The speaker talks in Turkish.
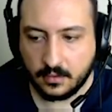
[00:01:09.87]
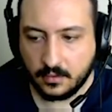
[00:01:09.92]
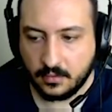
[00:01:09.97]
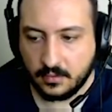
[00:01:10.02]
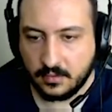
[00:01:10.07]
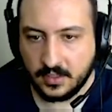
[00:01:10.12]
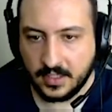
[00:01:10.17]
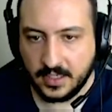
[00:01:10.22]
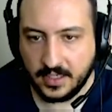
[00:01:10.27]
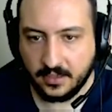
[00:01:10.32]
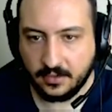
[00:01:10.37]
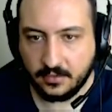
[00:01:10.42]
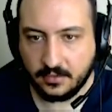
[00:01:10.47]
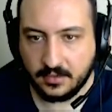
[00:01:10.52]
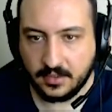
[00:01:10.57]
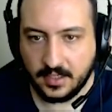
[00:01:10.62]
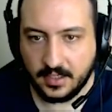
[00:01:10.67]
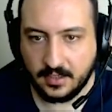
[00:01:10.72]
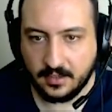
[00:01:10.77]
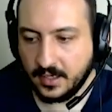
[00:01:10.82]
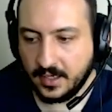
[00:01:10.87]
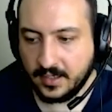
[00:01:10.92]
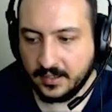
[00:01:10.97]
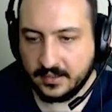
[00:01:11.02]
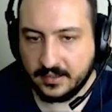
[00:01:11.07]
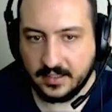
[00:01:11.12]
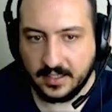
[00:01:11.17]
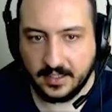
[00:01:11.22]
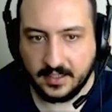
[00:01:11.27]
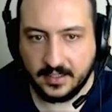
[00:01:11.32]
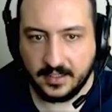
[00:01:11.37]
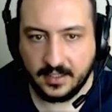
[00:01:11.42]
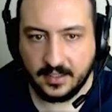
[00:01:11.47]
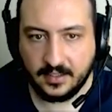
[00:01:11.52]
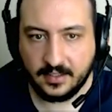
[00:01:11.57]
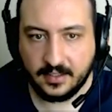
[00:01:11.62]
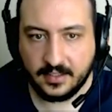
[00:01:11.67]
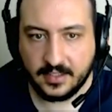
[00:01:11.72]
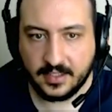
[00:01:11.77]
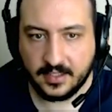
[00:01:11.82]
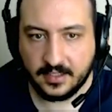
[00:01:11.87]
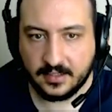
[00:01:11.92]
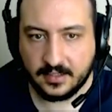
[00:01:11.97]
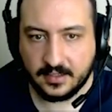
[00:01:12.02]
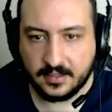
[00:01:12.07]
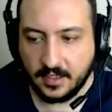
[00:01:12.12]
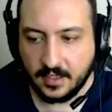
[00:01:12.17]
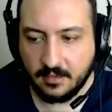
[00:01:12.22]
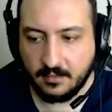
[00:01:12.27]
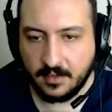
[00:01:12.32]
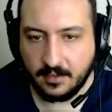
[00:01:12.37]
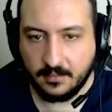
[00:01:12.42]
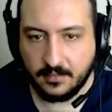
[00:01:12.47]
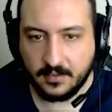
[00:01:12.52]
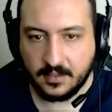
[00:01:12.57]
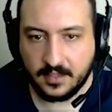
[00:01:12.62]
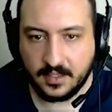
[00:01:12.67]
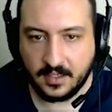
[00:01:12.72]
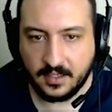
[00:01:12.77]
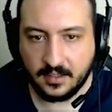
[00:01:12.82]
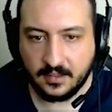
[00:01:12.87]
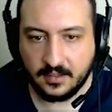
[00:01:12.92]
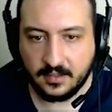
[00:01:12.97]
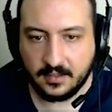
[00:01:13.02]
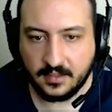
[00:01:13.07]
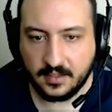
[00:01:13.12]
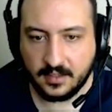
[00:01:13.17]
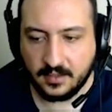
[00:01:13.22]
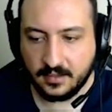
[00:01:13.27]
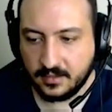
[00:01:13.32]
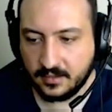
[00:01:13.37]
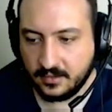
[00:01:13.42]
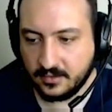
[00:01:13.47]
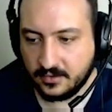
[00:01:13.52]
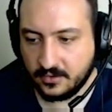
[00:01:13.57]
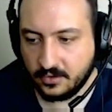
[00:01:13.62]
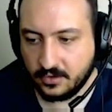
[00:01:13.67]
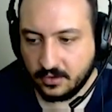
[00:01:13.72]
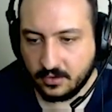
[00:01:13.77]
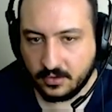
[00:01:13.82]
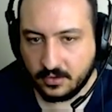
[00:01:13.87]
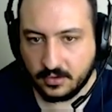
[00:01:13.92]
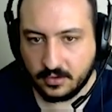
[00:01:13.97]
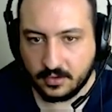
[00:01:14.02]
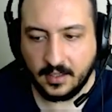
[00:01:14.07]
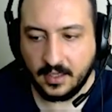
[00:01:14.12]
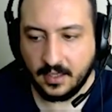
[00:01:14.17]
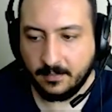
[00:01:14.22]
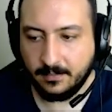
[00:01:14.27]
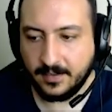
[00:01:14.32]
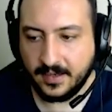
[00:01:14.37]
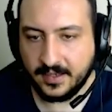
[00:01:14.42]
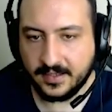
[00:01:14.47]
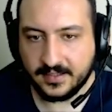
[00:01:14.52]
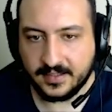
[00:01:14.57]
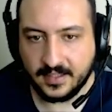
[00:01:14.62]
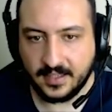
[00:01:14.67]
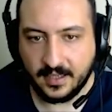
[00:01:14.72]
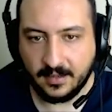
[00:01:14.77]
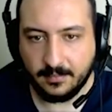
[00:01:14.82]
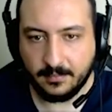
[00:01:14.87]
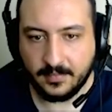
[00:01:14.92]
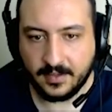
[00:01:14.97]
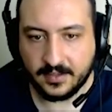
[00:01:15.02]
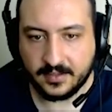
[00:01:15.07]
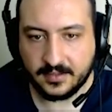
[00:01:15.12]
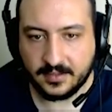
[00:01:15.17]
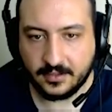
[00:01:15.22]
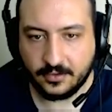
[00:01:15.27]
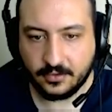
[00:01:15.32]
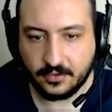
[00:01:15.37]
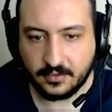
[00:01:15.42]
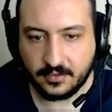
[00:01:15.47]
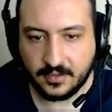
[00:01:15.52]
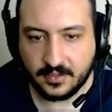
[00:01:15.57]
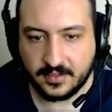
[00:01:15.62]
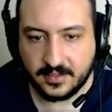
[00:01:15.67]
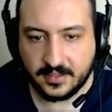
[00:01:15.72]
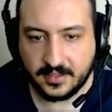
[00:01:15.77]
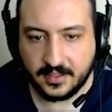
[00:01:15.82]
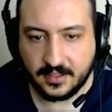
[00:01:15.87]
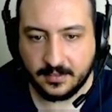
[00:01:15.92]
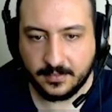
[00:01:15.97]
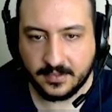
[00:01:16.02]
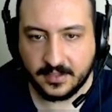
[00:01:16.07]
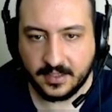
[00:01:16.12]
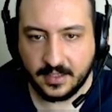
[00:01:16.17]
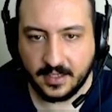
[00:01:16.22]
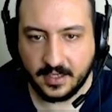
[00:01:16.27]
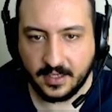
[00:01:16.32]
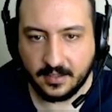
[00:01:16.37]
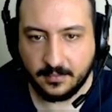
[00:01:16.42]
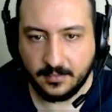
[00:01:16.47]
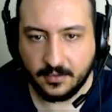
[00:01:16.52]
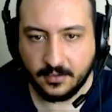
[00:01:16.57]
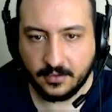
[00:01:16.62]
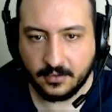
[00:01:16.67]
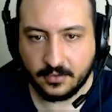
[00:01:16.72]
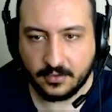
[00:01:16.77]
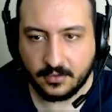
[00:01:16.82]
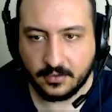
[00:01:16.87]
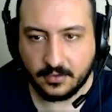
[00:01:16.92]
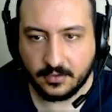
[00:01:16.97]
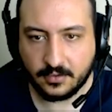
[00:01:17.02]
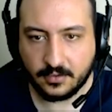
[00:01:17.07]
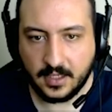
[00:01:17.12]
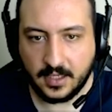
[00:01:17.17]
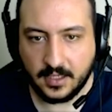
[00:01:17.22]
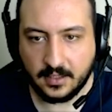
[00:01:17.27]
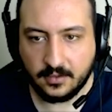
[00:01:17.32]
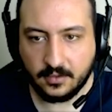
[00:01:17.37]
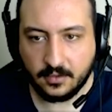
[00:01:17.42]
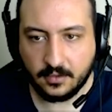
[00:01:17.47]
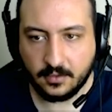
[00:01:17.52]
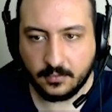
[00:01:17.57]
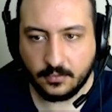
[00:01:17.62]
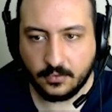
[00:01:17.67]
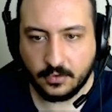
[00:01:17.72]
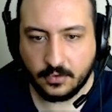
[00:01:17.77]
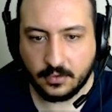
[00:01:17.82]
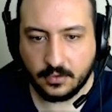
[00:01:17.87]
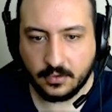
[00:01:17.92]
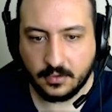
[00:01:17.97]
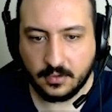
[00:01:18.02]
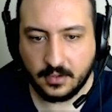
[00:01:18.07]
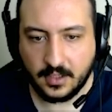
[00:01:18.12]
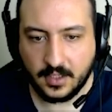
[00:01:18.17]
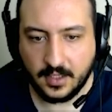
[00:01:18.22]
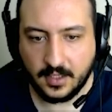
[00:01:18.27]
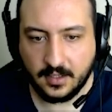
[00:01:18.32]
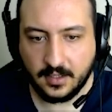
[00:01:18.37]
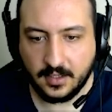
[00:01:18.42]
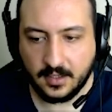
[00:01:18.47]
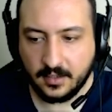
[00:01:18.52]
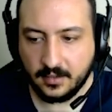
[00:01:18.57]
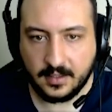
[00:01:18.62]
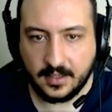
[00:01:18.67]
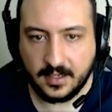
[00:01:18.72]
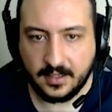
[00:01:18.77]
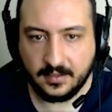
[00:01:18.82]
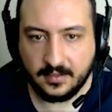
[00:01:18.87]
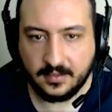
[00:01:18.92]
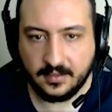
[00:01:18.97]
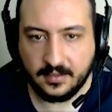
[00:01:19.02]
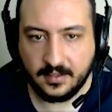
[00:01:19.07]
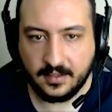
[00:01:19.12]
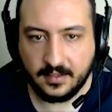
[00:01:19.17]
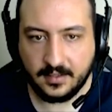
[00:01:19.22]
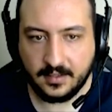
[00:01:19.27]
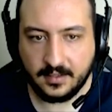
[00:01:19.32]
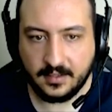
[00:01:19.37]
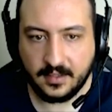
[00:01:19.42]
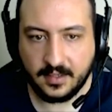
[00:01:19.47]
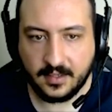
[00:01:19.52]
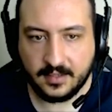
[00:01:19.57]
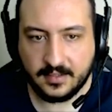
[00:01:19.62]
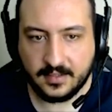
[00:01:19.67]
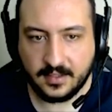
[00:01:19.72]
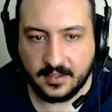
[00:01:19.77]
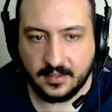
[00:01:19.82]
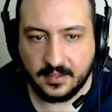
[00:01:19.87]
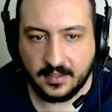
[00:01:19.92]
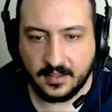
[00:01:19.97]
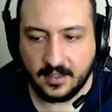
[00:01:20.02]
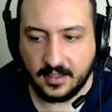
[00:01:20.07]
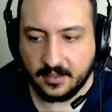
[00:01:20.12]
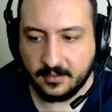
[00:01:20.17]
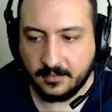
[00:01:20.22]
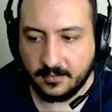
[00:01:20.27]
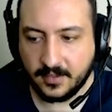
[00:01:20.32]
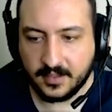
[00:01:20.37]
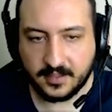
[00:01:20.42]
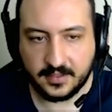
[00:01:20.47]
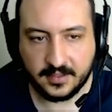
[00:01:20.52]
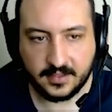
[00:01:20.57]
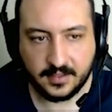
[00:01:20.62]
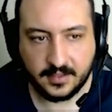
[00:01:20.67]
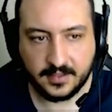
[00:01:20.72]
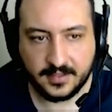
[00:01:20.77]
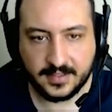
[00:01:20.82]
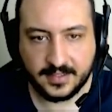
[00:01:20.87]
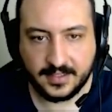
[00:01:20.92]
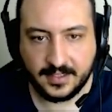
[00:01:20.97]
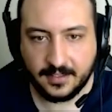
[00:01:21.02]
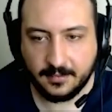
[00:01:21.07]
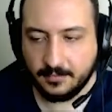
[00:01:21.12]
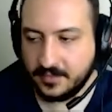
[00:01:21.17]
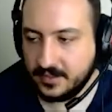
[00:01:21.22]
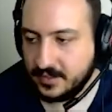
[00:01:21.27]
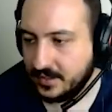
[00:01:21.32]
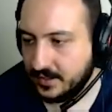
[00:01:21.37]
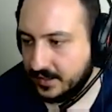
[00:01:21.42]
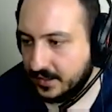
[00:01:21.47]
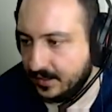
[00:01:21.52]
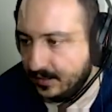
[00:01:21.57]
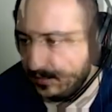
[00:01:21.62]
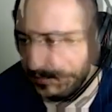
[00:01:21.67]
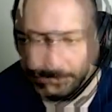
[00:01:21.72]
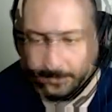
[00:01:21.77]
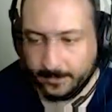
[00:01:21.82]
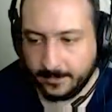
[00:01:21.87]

Güzel güzel. Alttan gank Hemen bir counter gank istiyoruz. Yaparsa yapmazsa çok da sikimize yani biliyorsunuz. At oğlum şunu aynen. Counter gank atarsa atar atmazsa sikimize değil.